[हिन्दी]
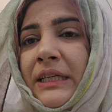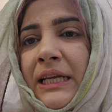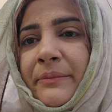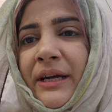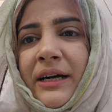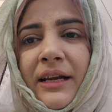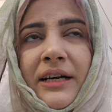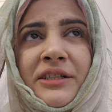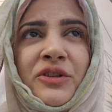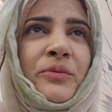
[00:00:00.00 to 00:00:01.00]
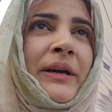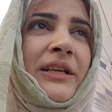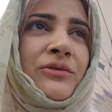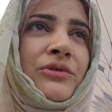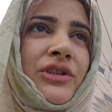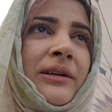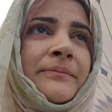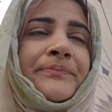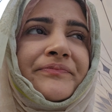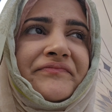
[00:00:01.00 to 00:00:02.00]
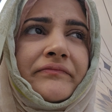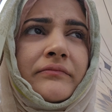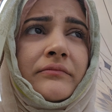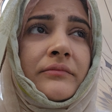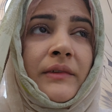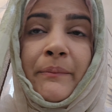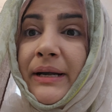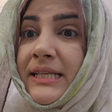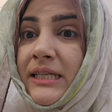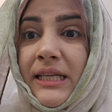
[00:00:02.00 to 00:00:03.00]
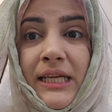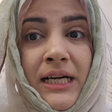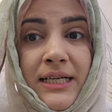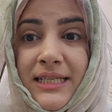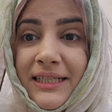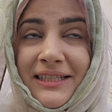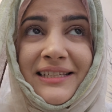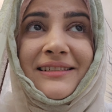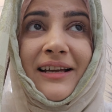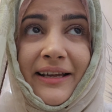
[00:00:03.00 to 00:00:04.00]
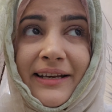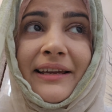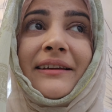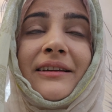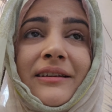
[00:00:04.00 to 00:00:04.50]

गले में खराश थी तो मैंने सोचा मेडिसिन नहीं खा सकती जाहिर है